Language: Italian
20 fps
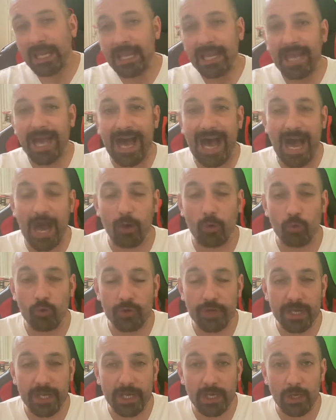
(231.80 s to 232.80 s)
a
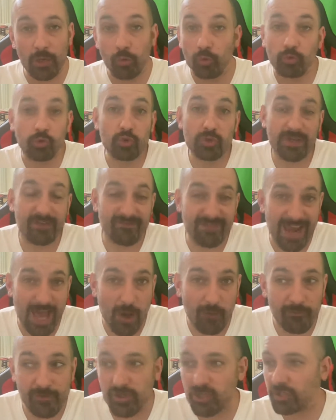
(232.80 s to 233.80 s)
un, eh, un Dujan
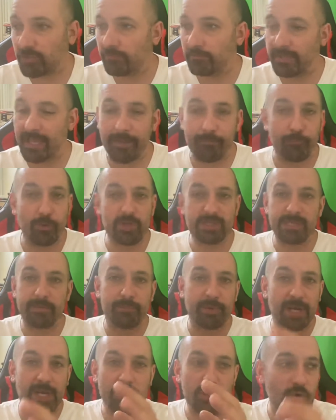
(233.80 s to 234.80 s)
Vlaovic che poi sia
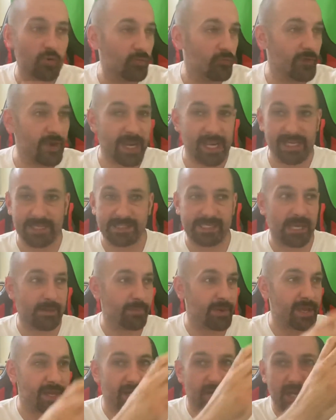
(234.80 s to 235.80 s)
per la Juve, che sia
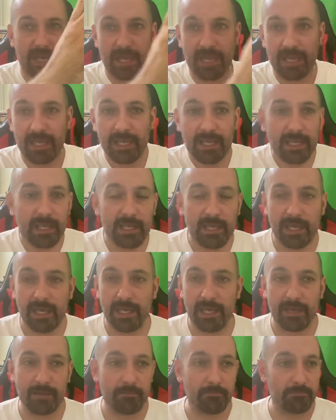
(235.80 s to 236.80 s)
per eh,
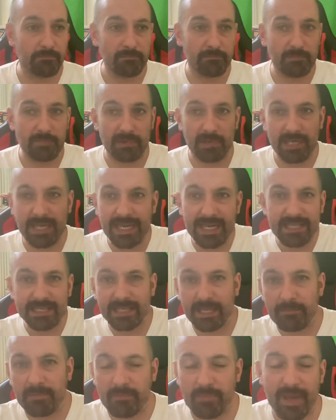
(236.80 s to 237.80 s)
ehm,
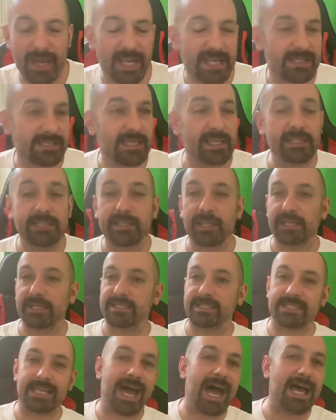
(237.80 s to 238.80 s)
l'Inter, mi pare che sia
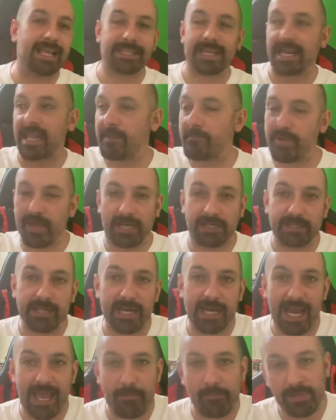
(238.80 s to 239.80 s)
interessata, che per altri
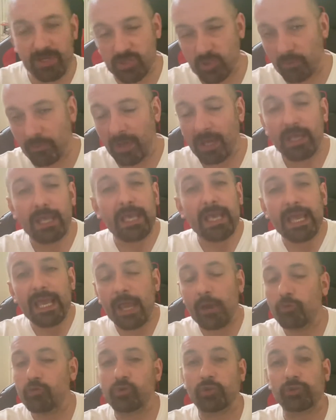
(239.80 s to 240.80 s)
club, insomma
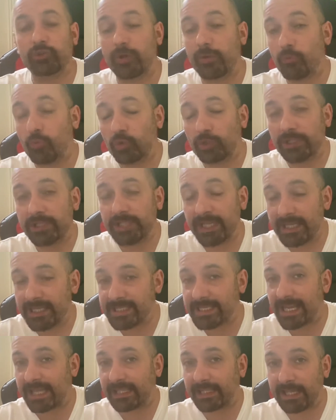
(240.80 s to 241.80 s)
è un giocatore molto
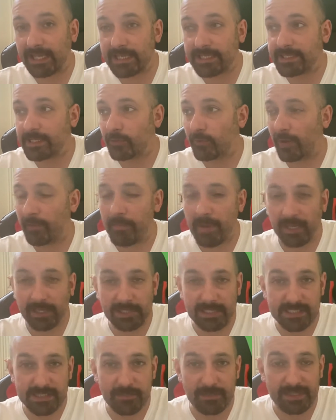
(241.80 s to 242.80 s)
interessante che
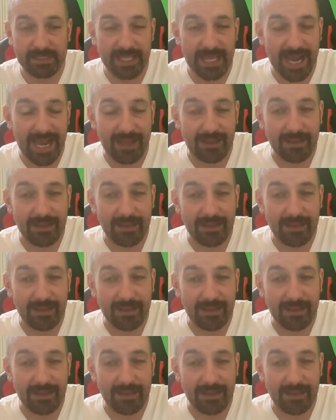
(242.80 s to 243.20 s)
sicuramente si metterà